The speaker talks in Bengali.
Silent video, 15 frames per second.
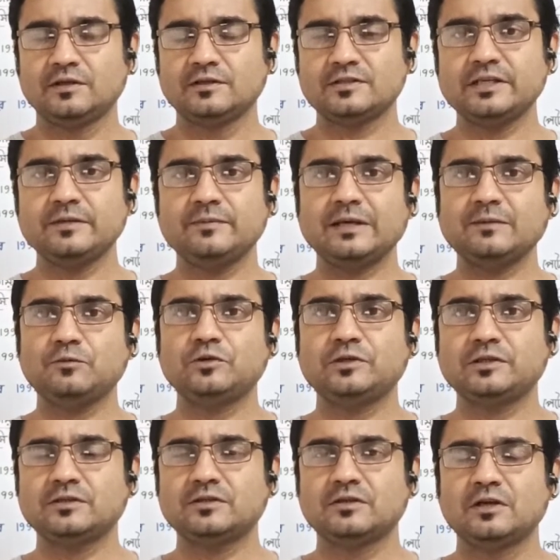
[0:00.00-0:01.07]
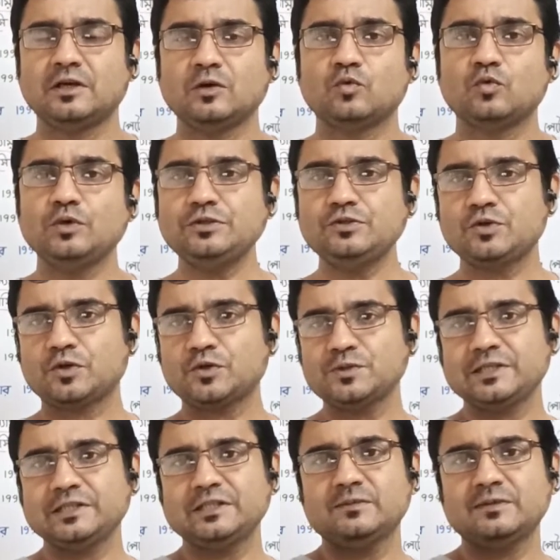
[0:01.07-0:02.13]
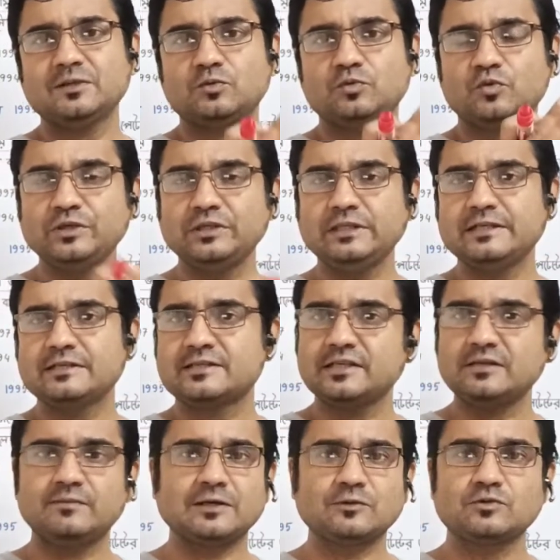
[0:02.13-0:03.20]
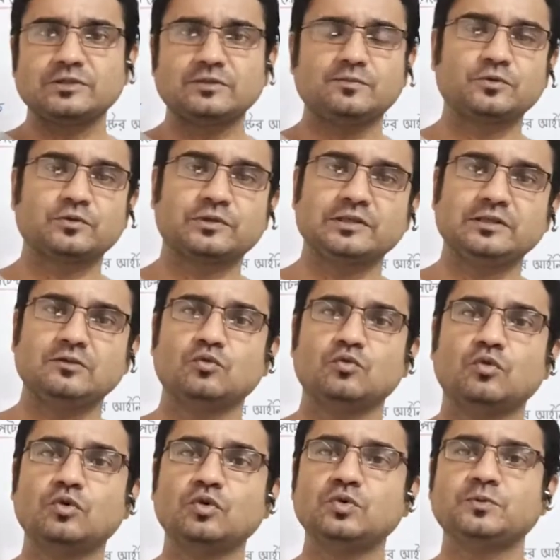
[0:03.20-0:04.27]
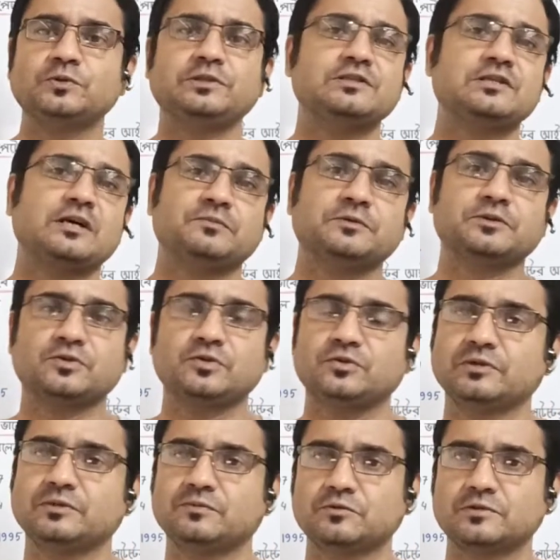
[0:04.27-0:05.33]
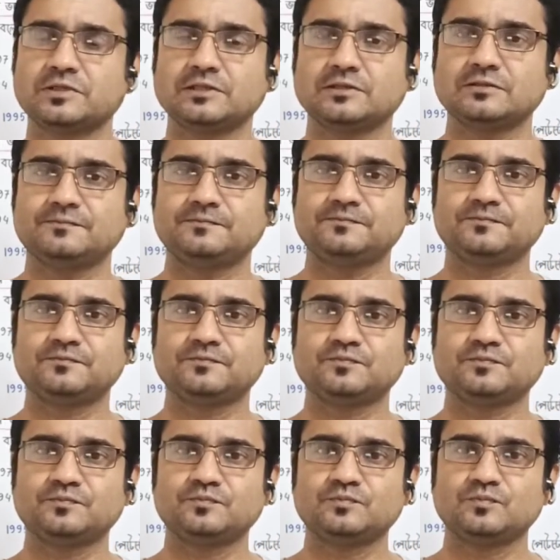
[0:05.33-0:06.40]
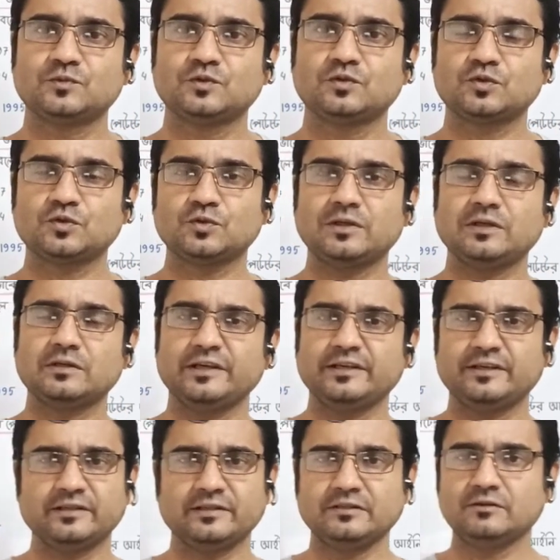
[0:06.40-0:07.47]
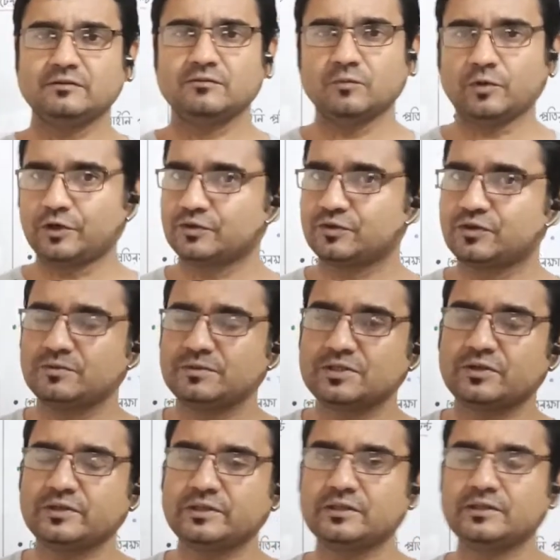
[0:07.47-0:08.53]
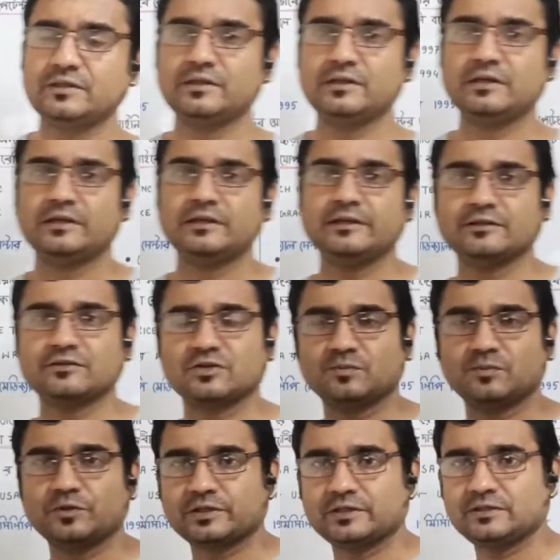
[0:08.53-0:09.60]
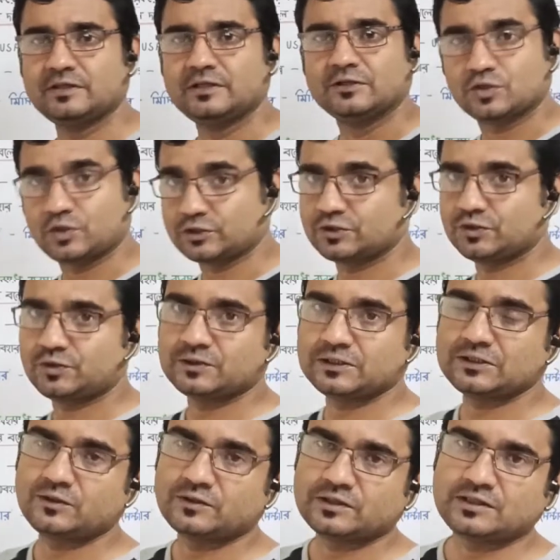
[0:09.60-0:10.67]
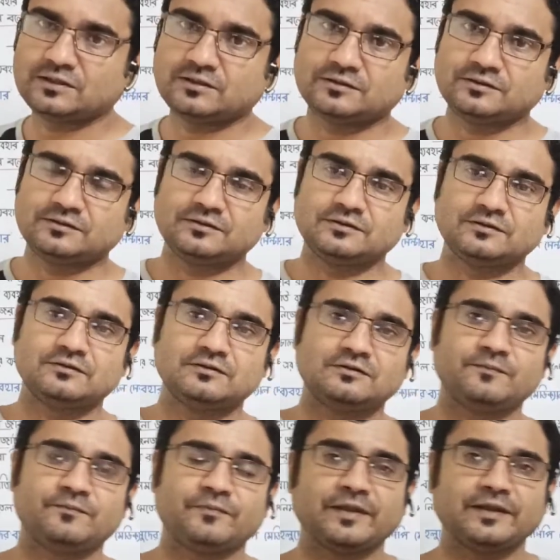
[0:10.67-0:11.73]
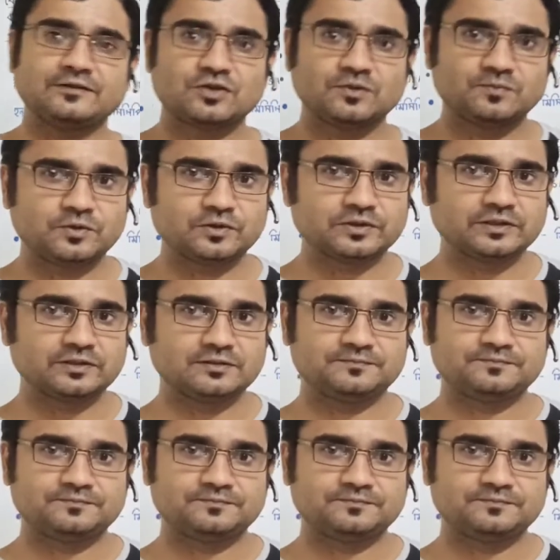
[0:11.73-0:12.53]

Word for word: সে ব্যবহার ওই জনজাতি বা ওই দেশের মানুষের পক্ষে অনুমতি সাপেক্ষ হয়ে পড়ছে সুতরাং এটি একটি ভয়ঙ্কর বিষয় এ সম্পর্কে সচেতনতা দরকার এই সম্পর্কে